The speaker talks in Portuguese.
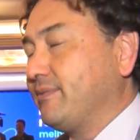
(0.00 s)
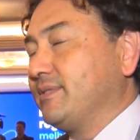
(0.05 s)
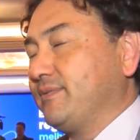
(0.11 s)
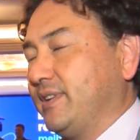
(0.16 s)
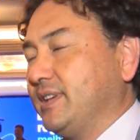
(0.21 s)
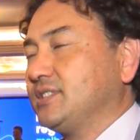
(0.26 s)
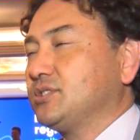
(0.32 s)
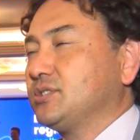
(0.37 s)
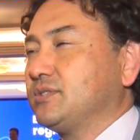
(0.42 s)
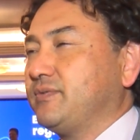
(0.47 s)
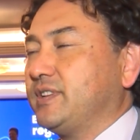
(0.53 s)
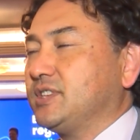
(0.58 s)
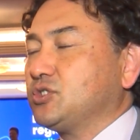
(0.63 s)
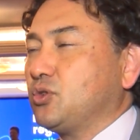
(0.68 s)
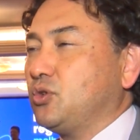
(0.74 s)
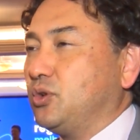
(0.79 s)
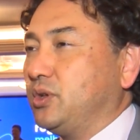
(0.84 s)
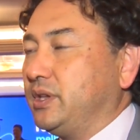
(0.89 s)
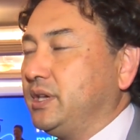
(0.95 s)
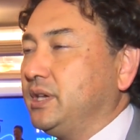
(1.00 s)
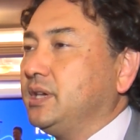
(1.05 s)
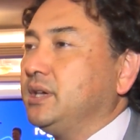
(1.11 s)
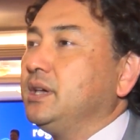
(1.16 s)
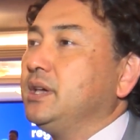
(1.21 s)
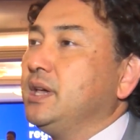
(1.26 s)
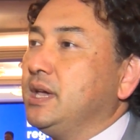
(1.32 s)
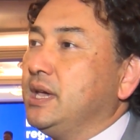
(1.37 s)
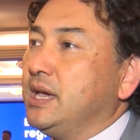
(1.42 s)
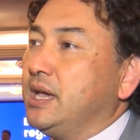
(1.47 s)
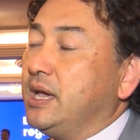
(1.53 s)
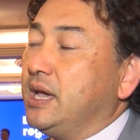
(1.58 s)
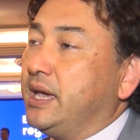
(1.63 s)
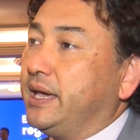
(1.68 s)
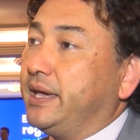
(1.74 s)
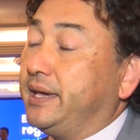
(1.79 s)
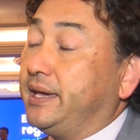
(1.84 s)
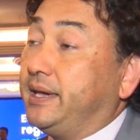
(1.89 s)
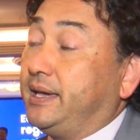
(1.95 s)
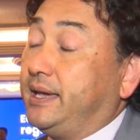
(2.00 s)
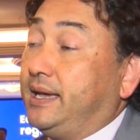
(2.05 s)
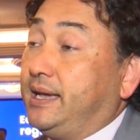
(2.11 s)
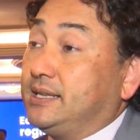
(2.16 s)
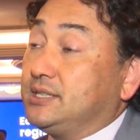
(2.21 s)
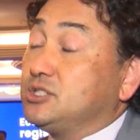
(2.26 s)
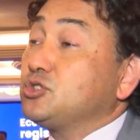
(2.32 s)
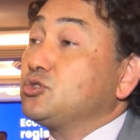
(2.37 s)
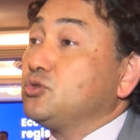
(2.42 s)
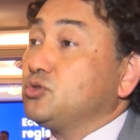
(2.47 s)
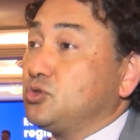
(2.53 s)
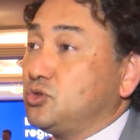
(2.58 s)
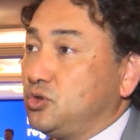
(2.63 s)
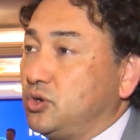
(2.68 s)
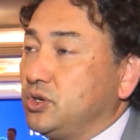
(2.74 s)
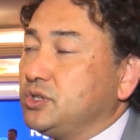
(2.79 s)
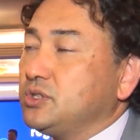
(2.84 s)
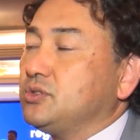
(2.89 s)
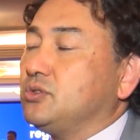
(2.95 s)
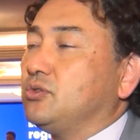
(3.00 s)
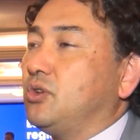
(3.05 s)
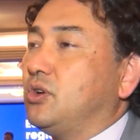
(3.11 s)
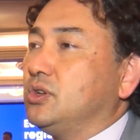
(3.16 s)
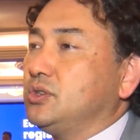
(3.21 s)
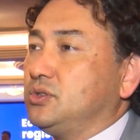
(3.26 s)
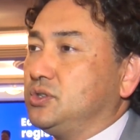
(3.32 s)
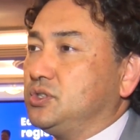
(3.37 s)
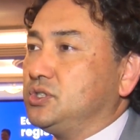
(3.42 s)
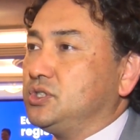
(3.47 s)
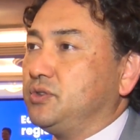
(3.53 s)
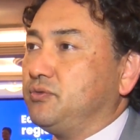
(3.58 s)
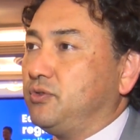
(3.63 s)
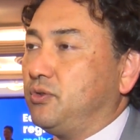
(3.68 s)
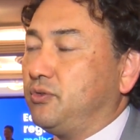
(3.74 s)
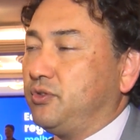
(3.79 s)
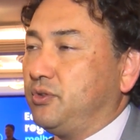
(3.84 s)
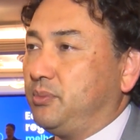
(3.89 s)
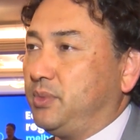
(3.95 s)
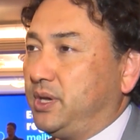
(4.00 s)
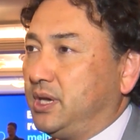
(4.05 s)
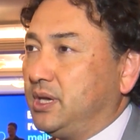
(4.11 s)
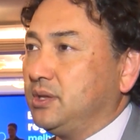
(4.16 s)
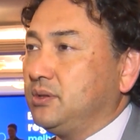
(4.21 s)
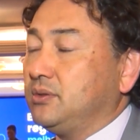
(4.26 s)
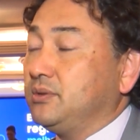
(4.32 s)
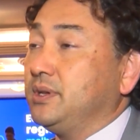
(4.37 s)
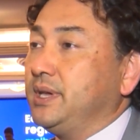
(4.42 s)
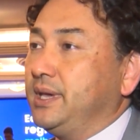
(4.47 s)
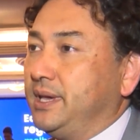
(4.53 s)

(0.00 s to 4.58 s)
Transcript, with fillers: vai, vai escolher, é, as discussões do nosso desenvolvimento.